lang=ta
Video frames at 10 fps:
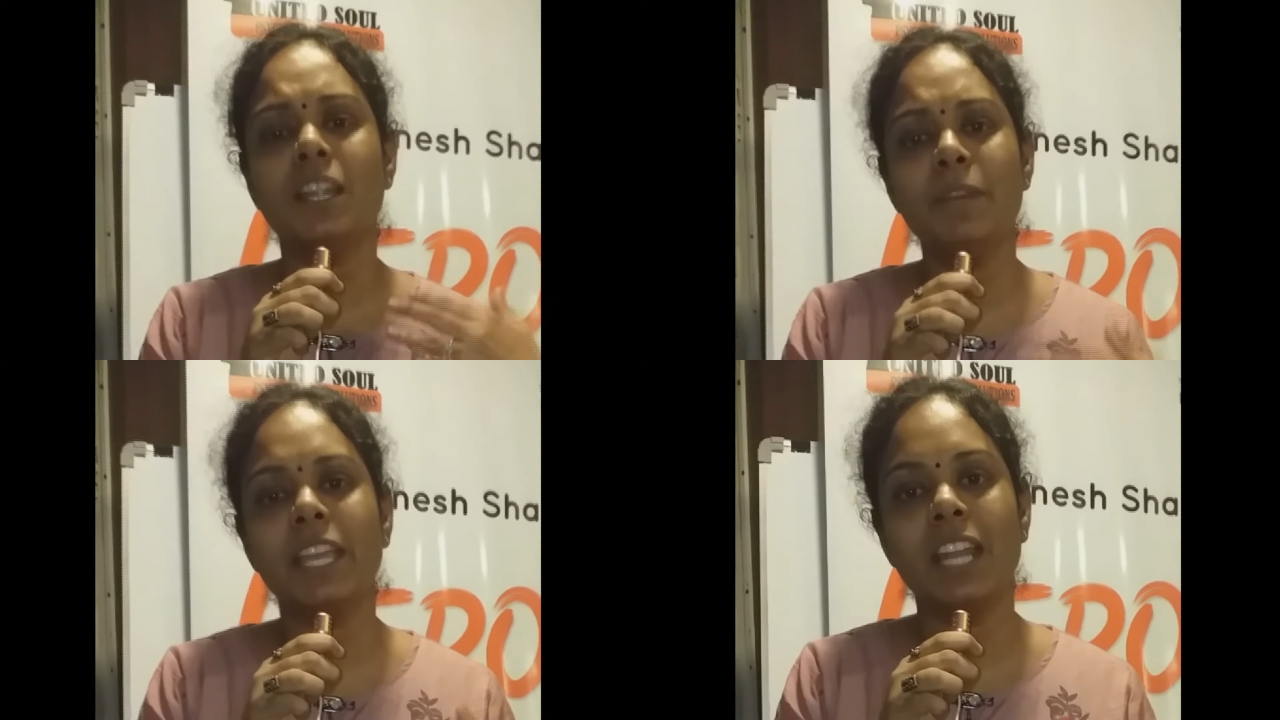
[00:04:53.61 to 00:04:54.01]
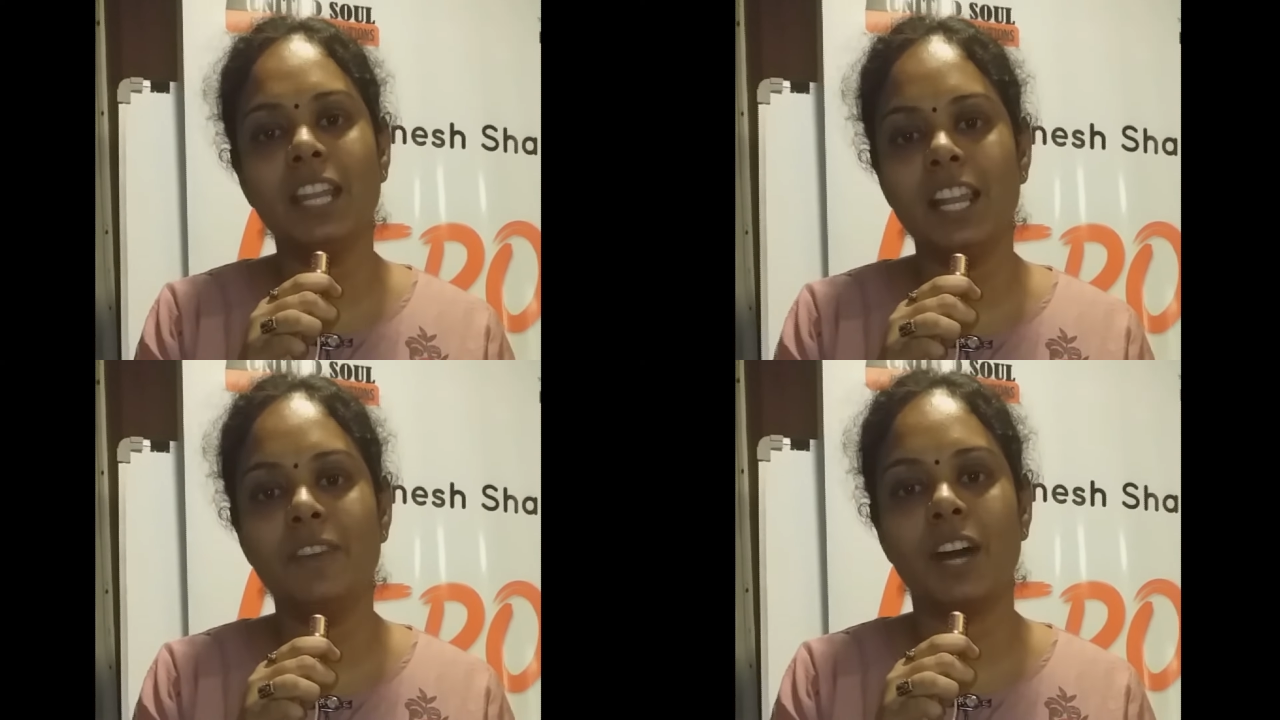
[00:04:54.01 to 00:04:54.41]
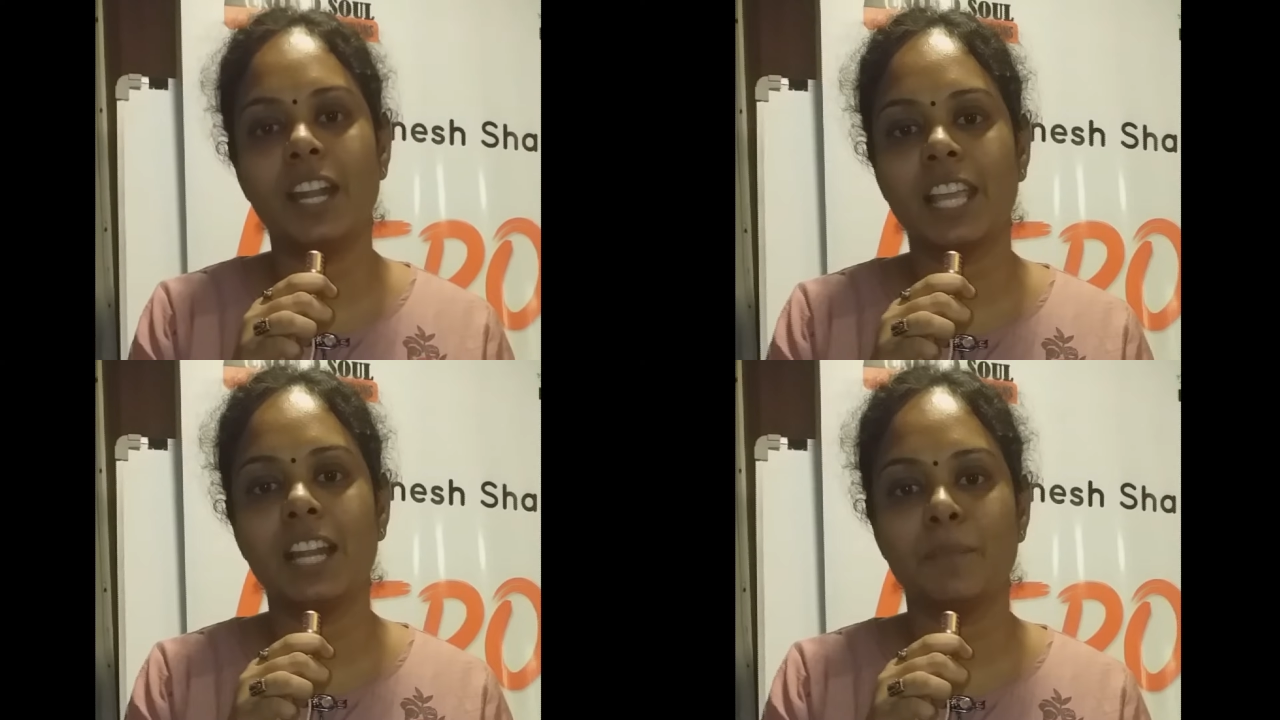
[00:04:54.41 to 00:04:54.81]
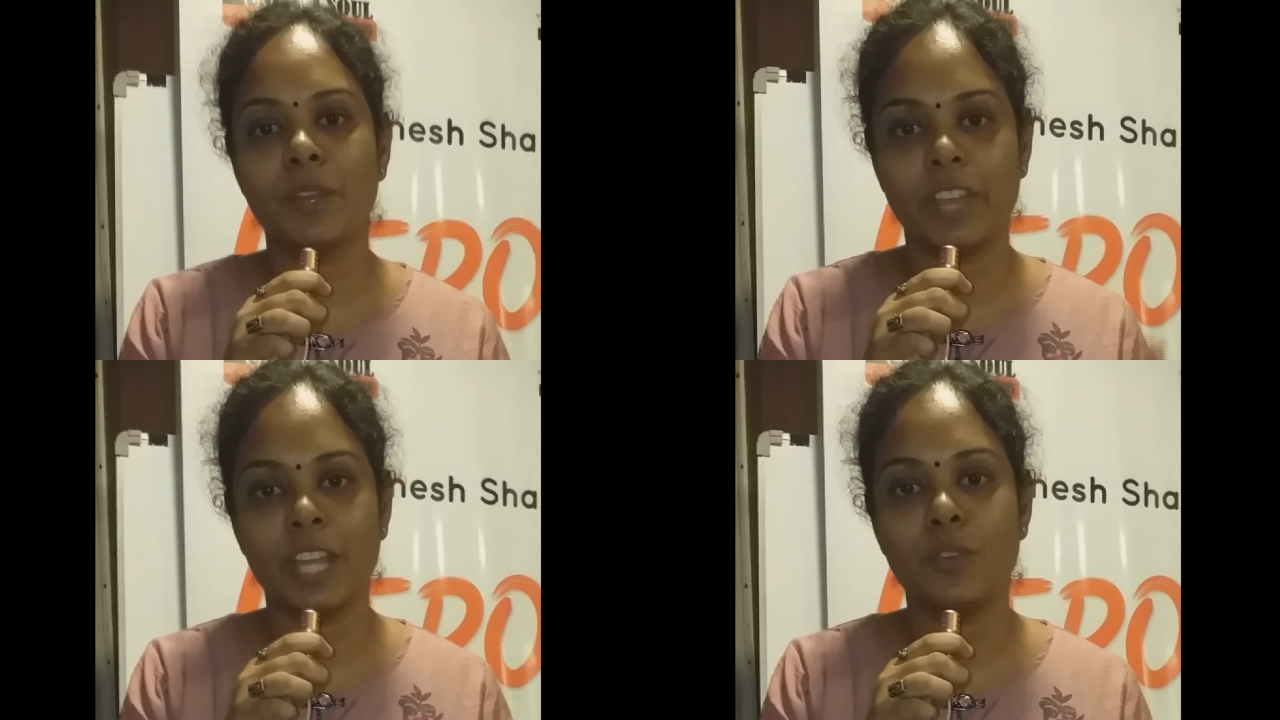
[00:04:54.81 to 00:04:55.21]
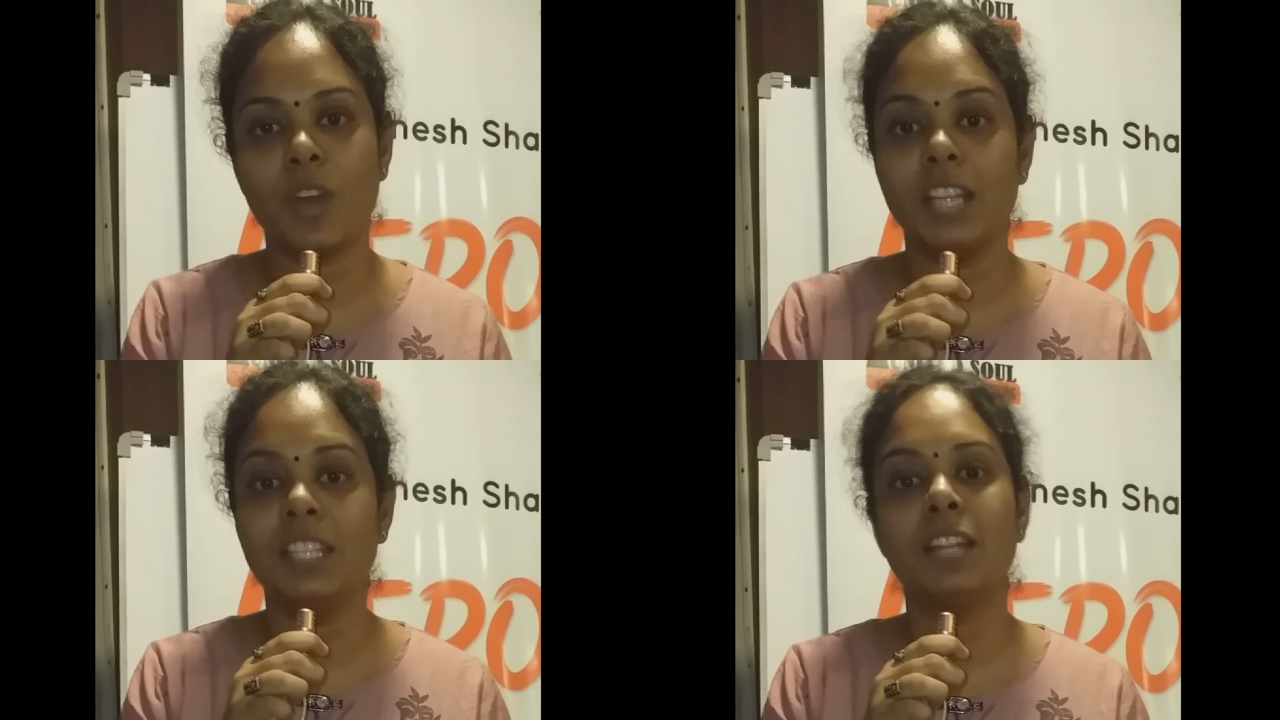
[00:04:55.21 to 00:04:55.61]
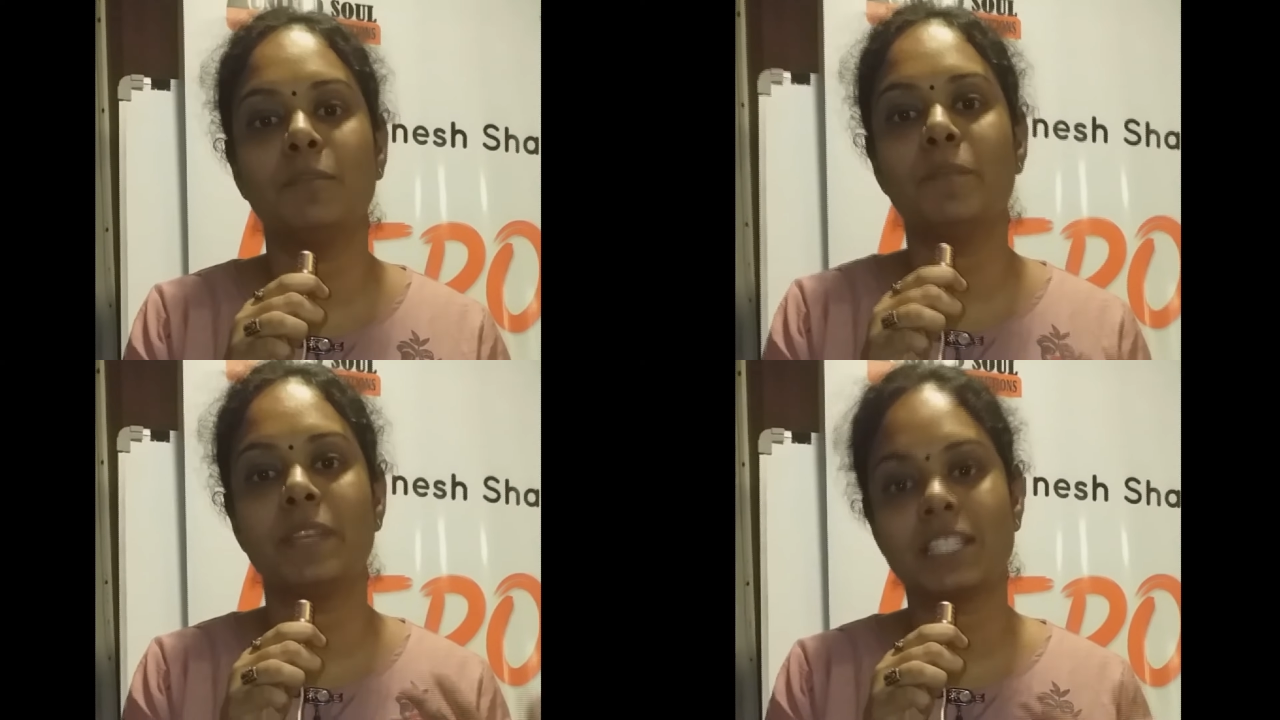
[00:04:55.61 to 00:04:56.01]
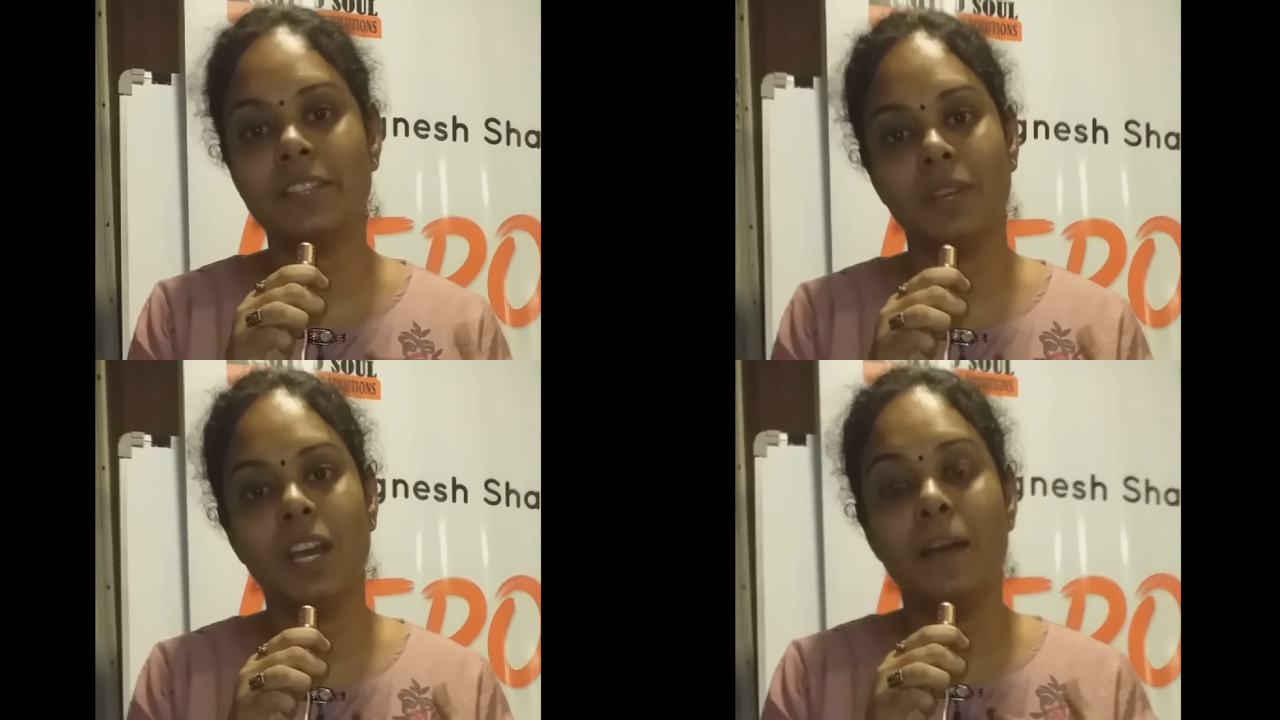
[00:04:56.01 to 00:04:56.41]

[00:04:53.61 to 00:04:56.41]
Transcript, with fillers: நமக்கு என்னெல்லாம் வாழ்க்கையில் நமக்கு வேணும் அதுதான் நமக்கு பெஸ்ட்டு